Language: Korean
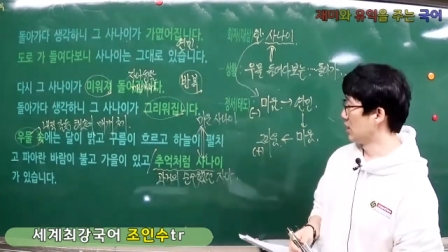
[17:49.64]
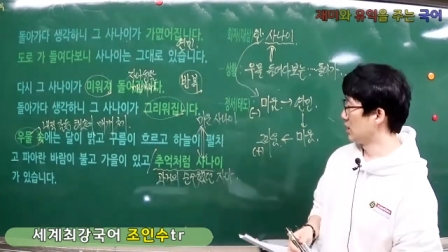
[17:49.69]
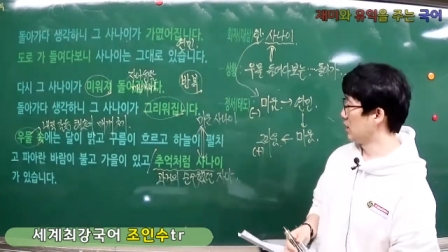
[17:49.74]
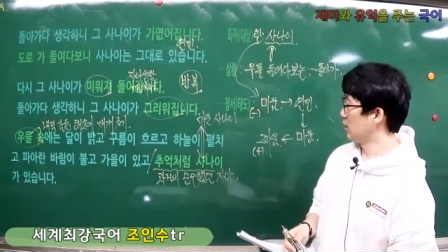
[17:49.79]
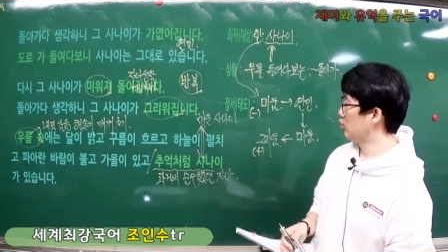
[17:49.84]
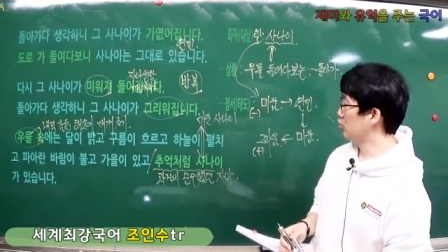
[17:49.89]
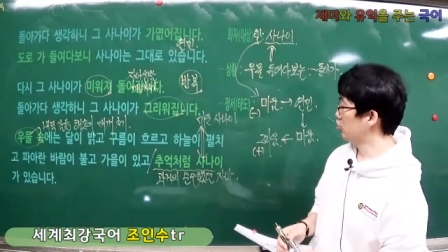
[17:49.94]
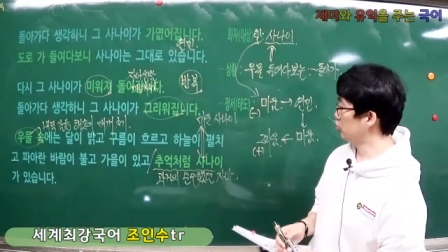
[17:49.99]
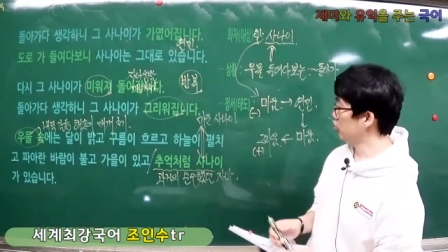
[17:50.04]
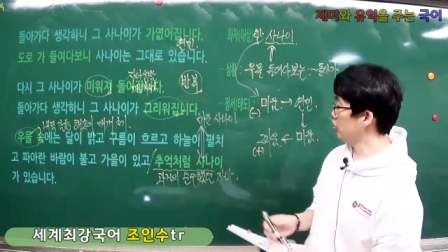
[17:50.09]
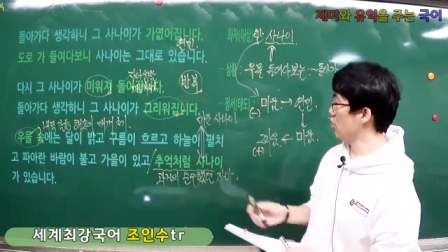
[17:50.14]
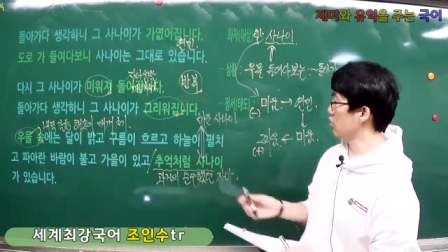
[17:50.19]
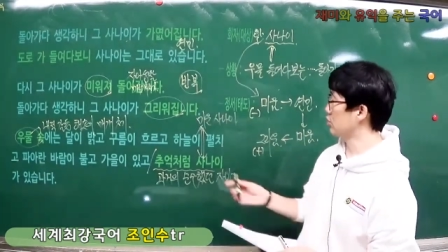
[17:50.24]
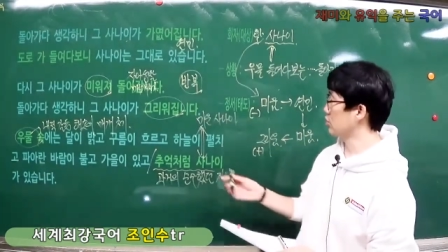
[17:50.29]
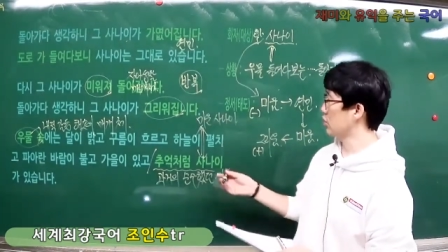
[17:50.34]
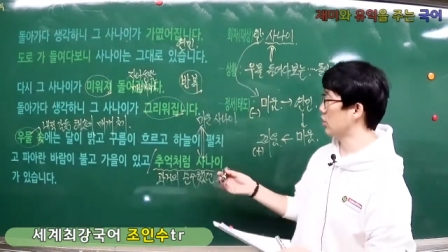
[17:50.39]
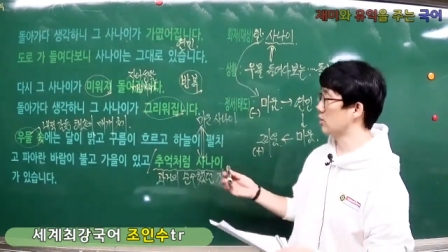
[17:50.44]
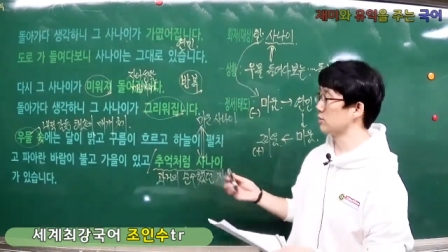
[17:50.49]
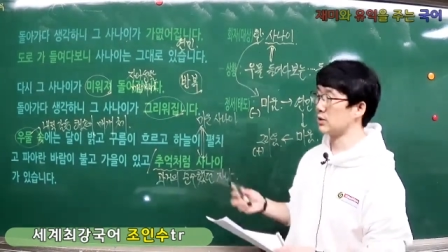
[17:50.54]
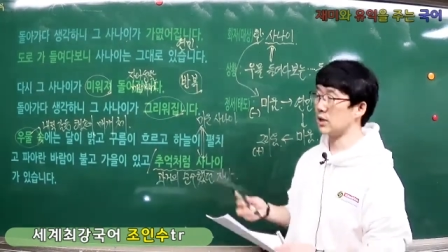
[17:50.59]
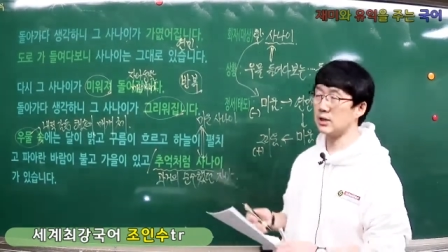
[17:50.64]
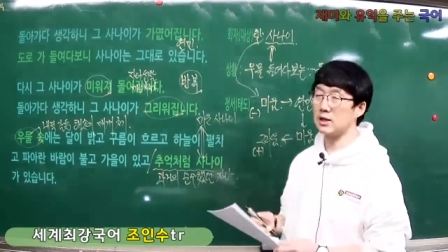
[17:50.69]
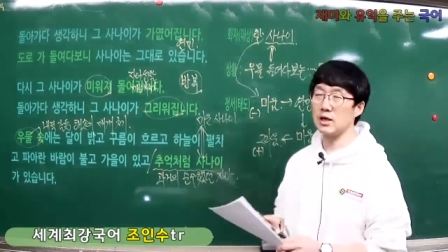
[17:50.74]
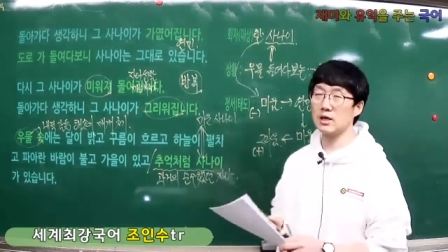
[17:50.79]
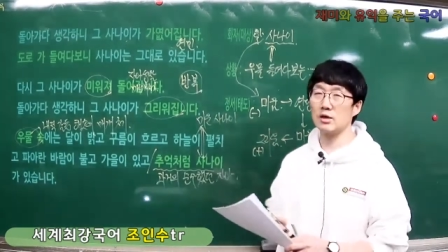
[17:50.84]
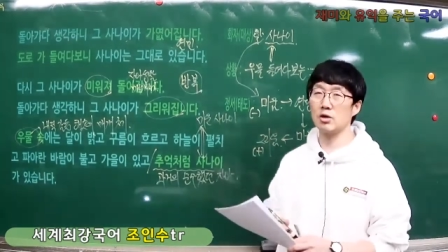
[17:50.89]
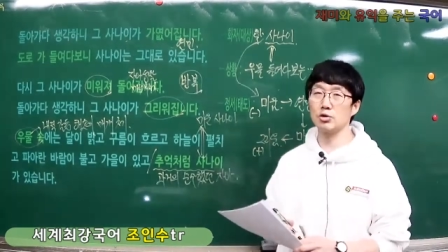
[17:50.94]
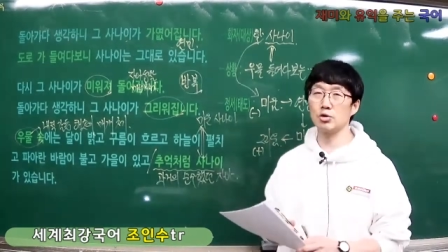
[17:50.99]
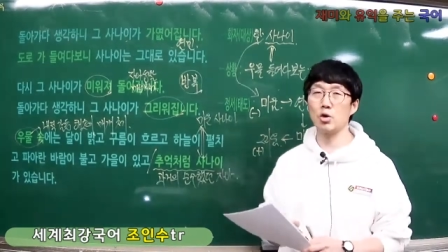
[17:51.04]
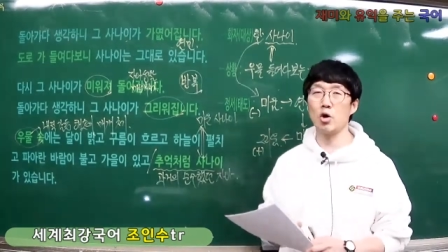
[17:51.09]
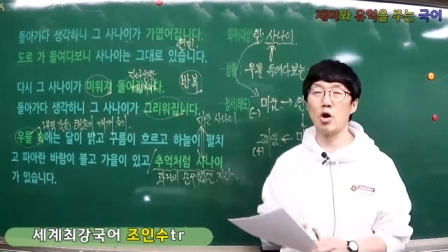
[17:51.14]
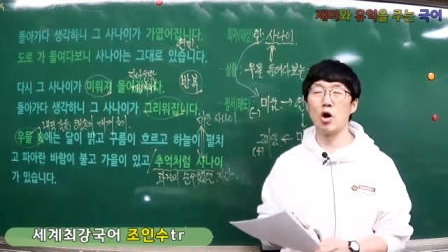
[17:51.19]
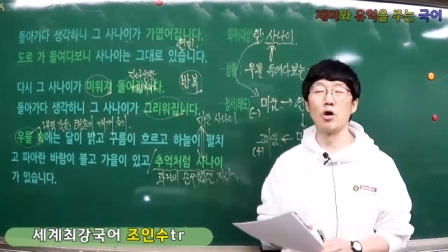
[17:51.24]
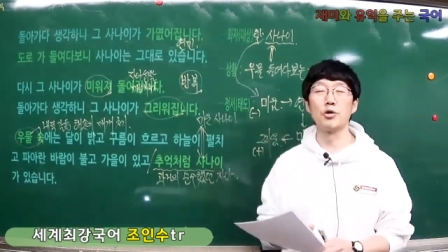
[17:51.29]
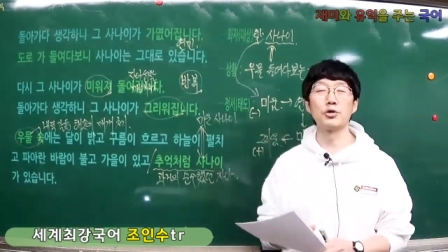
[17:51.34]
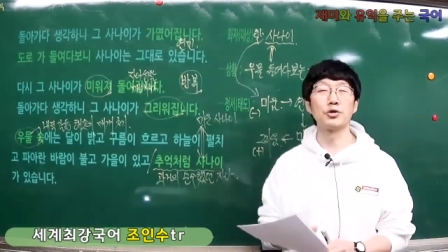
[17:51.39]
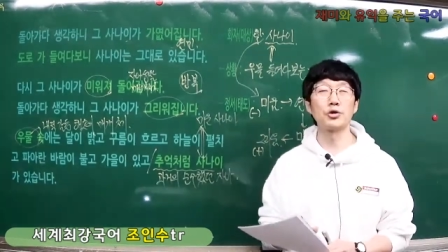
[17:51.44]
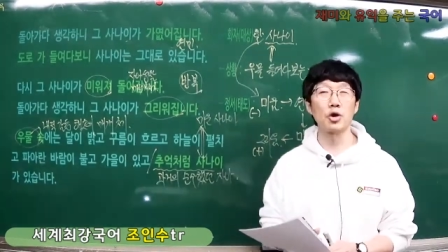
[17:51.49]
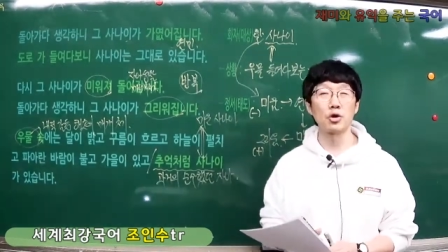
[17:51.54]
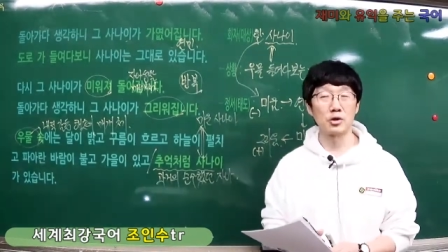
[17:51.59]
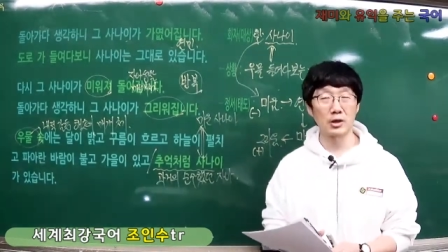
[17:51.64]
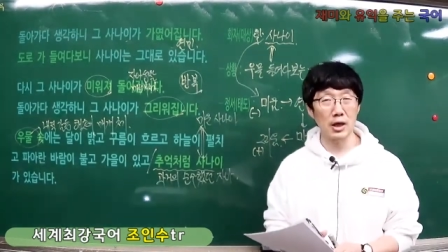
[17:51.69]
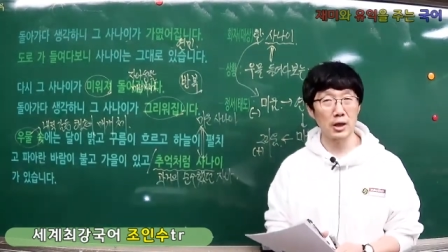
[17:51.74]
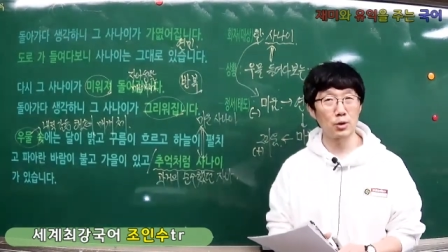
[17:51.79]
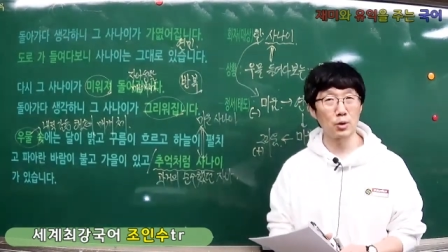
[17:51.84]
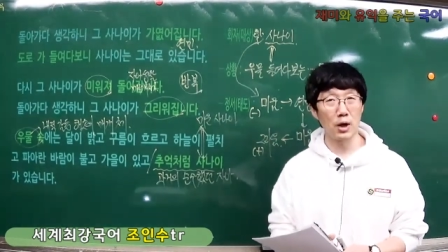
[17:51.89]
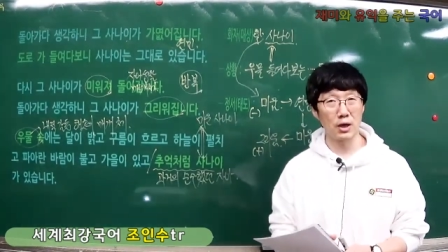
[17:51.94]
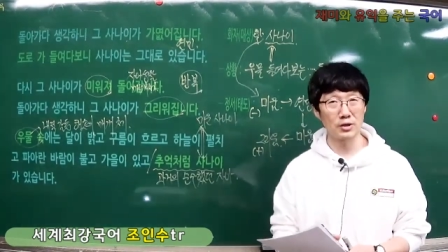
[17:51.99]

이 추억처럼 사나이를 또 어떻게도